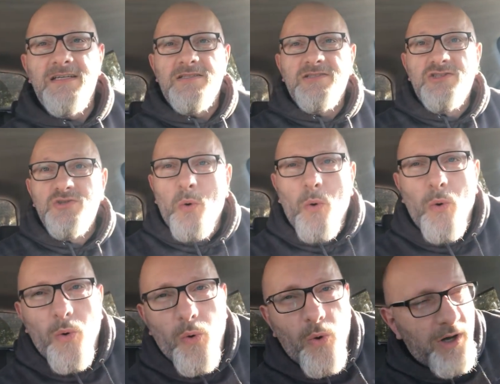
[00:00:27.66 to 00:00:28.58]

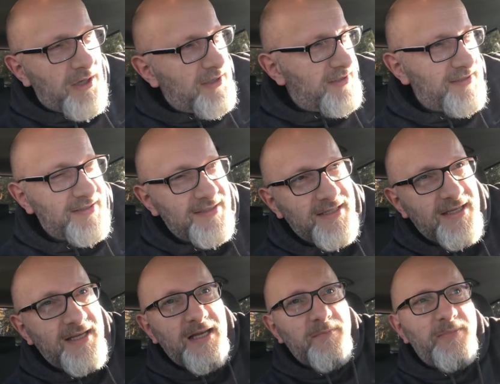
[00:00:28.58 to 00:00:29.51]
So,
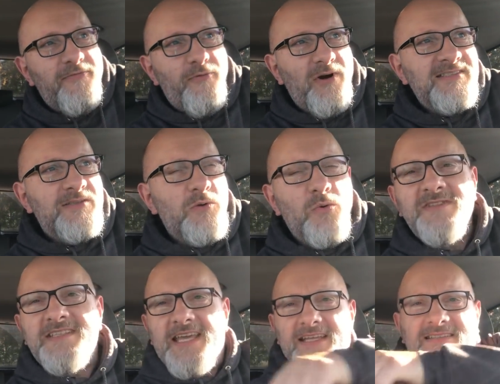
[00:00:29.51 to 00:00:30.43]
bevor es
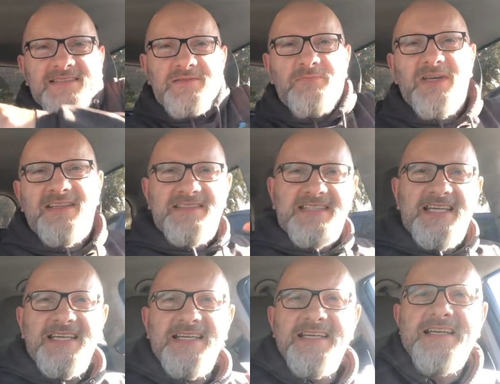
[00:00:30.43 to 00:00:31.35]
losgeht
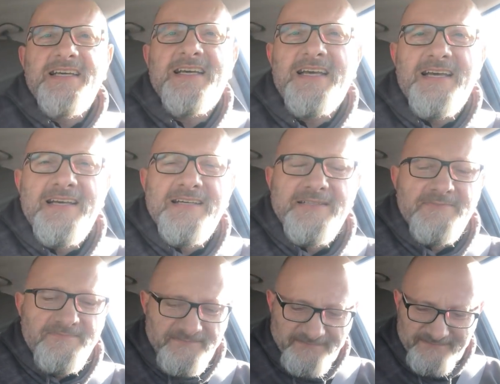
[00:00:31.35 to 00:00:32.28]
mit
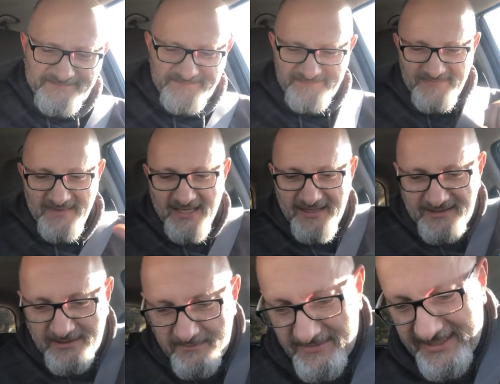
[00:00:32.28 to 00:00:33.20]
ähm,
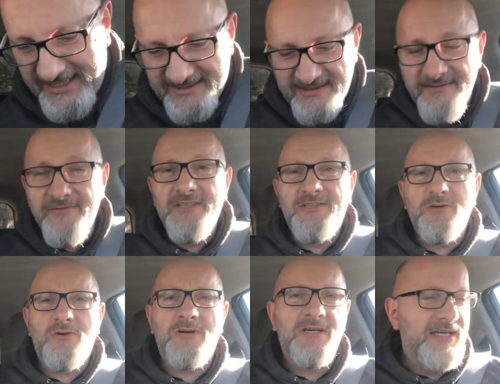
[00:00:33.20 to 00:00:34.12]
dem nächsten
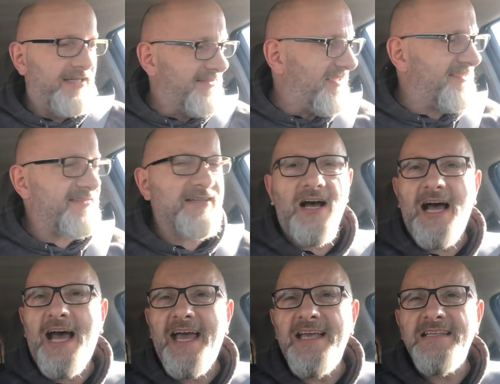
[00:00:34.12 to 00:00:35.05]
Video, das
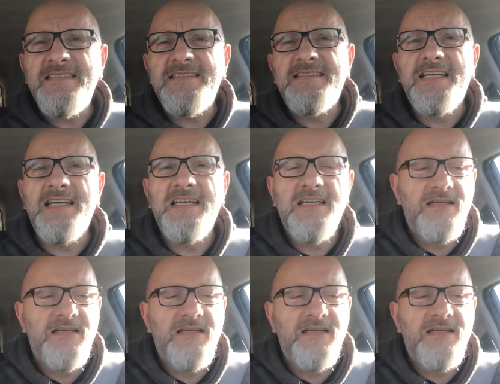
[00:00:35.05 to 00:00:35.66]
da heißt